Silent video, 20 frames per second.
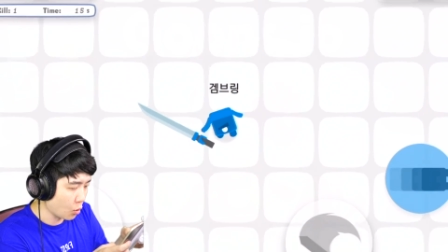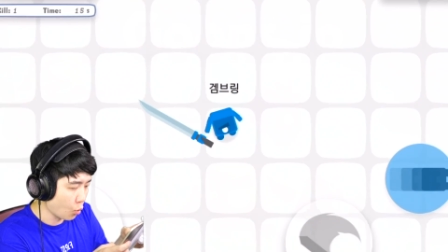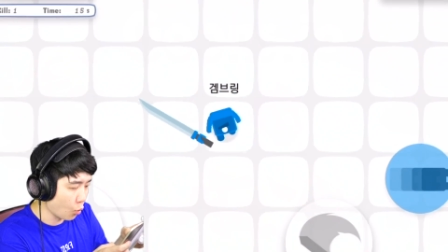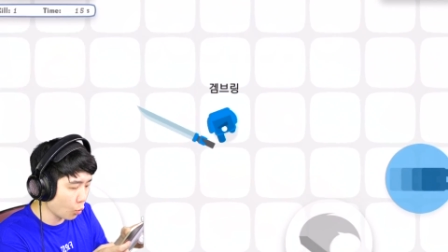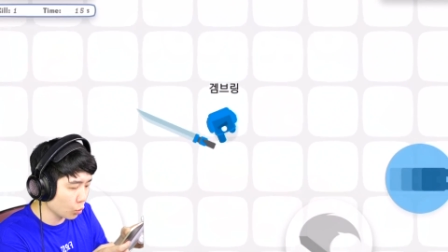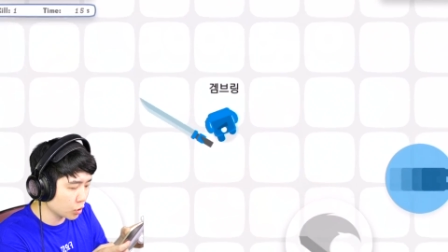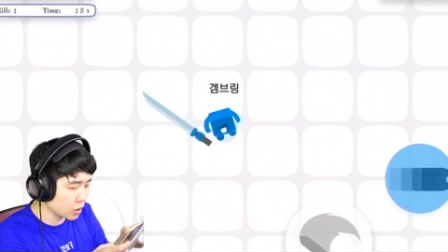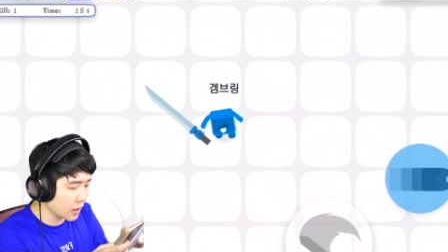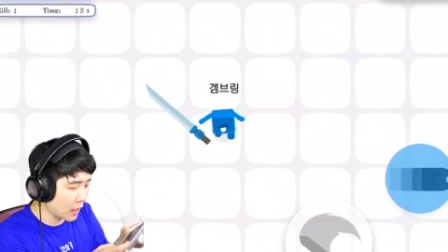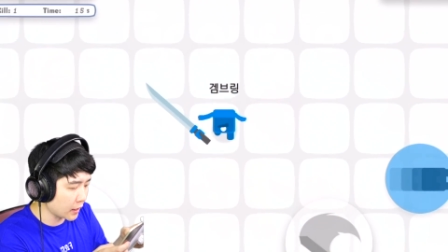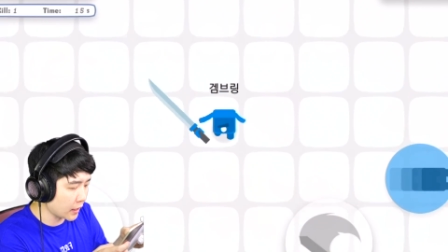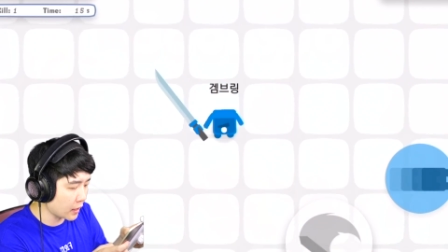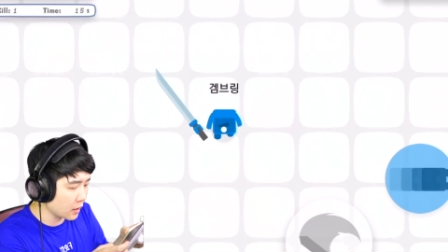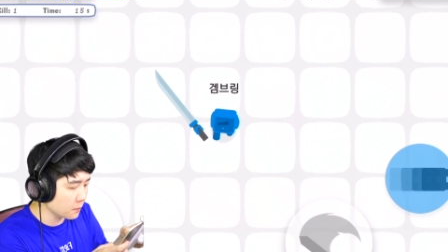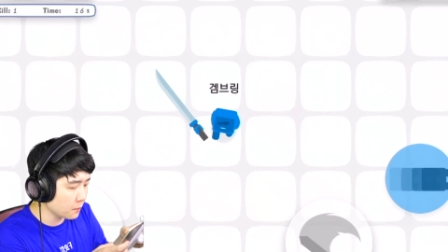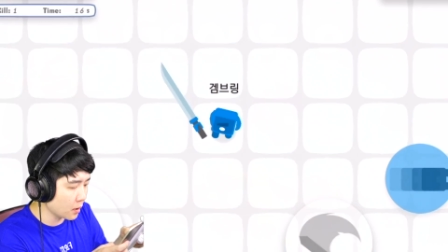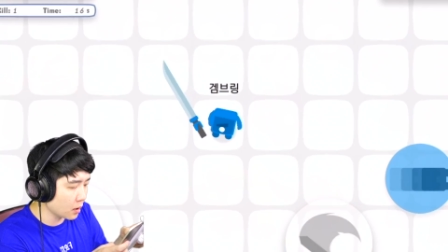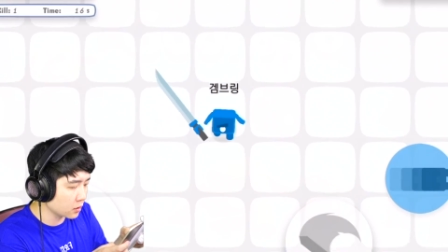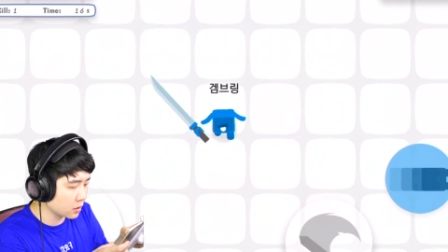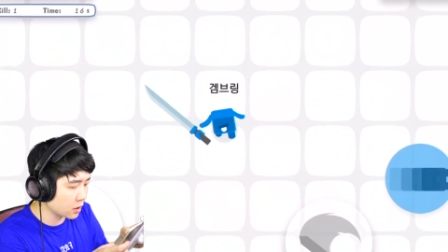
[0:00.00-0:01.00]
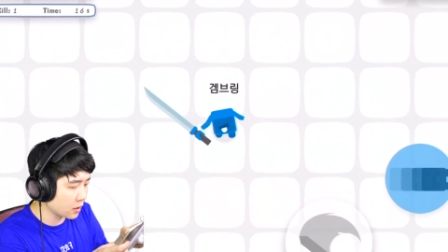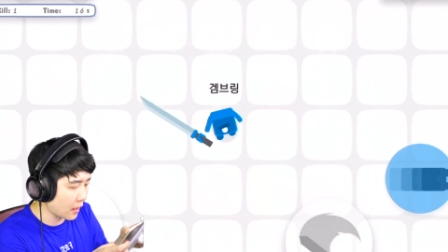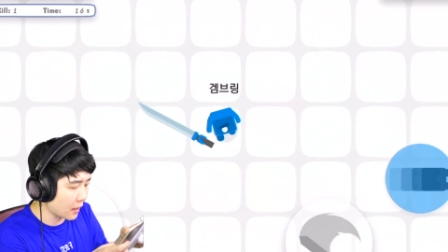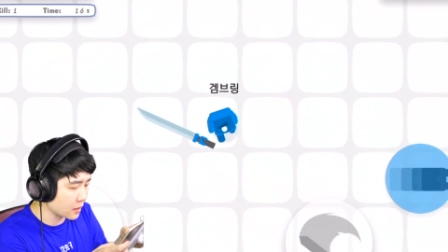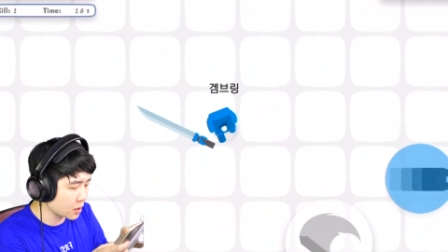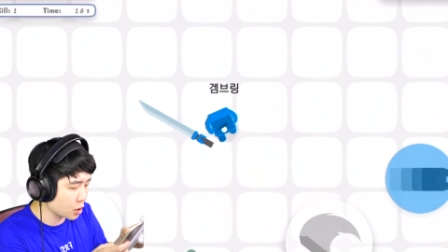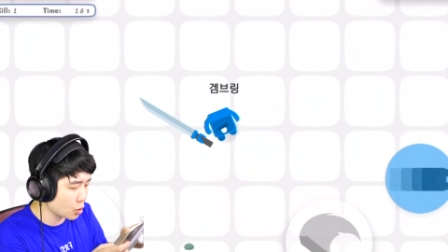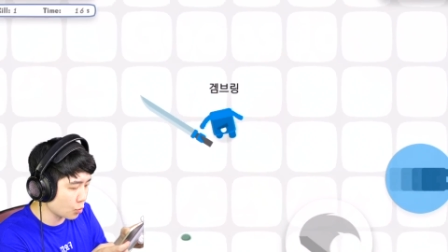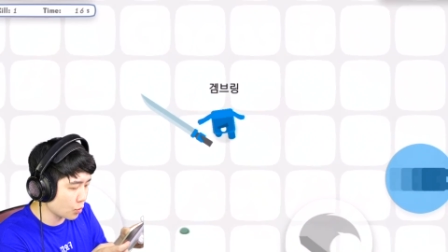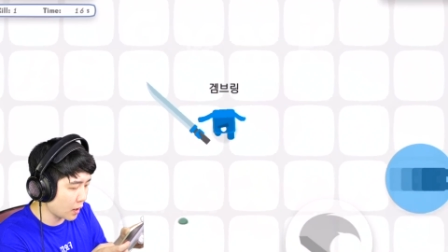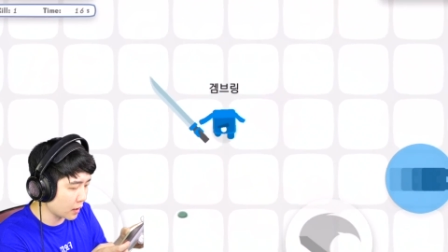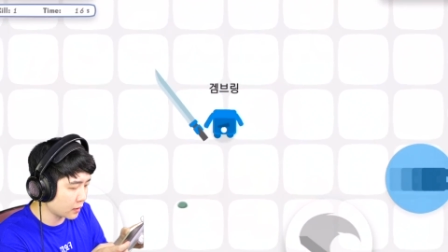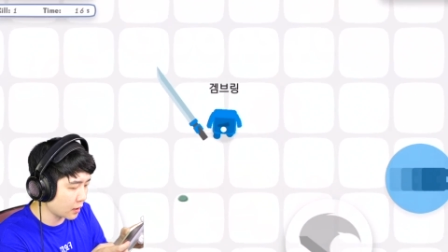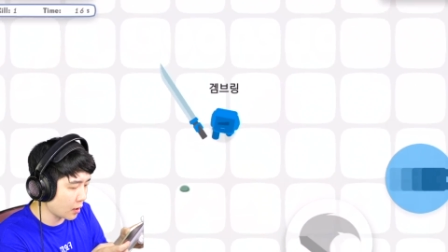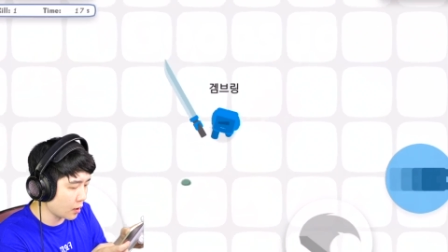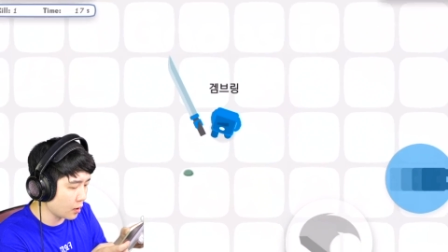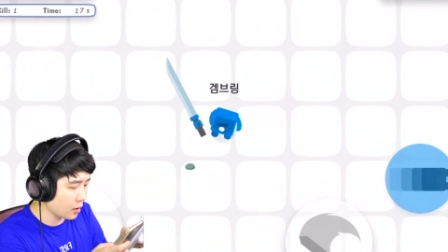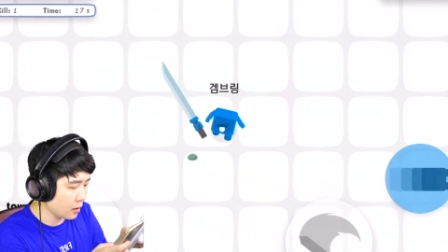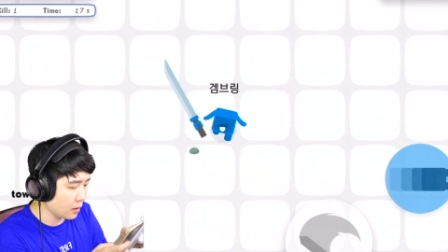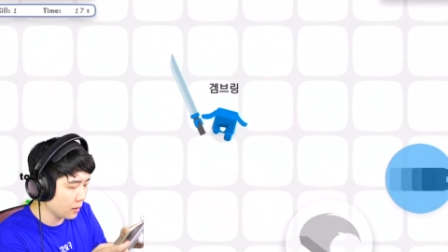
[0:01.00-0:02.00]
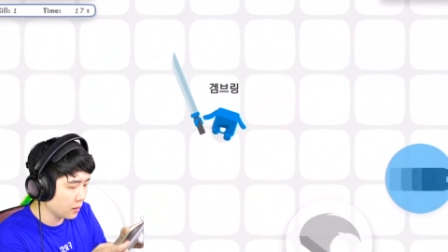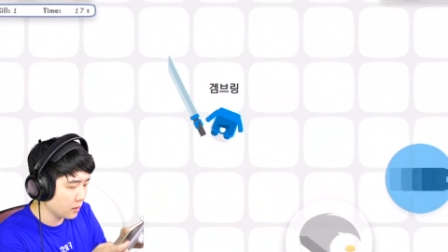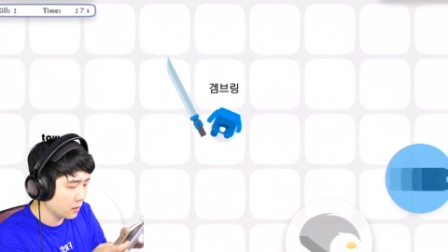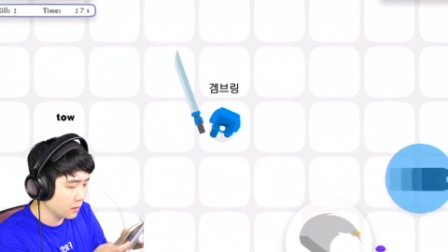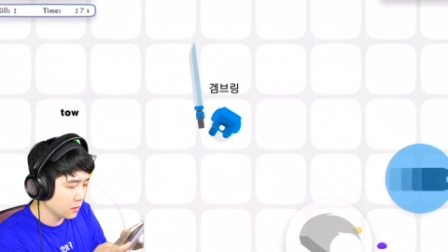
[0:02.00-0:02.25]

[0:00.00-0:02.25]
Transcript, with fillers: 5등 안에는 뭐 들어가기 쉬울 것 같아요.